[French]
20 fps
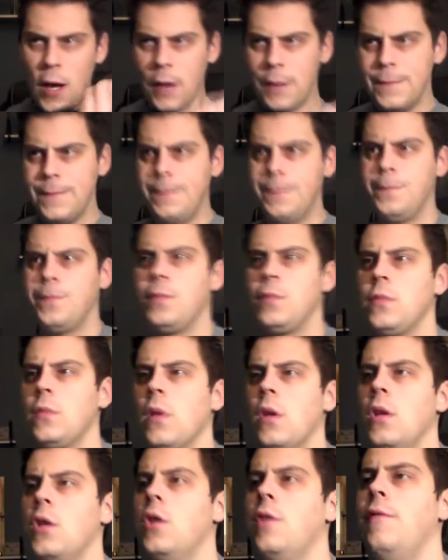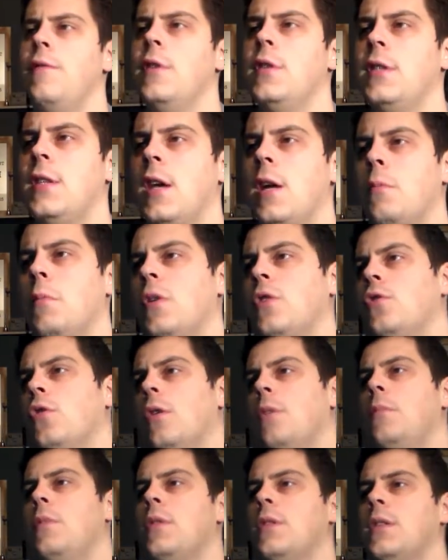là. J'ai fait 5 matchs
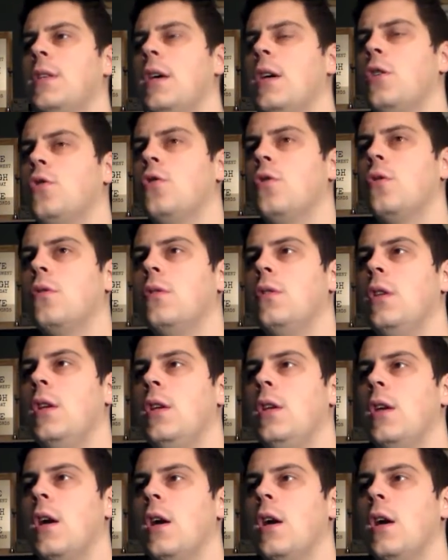euh, M5, j'en ai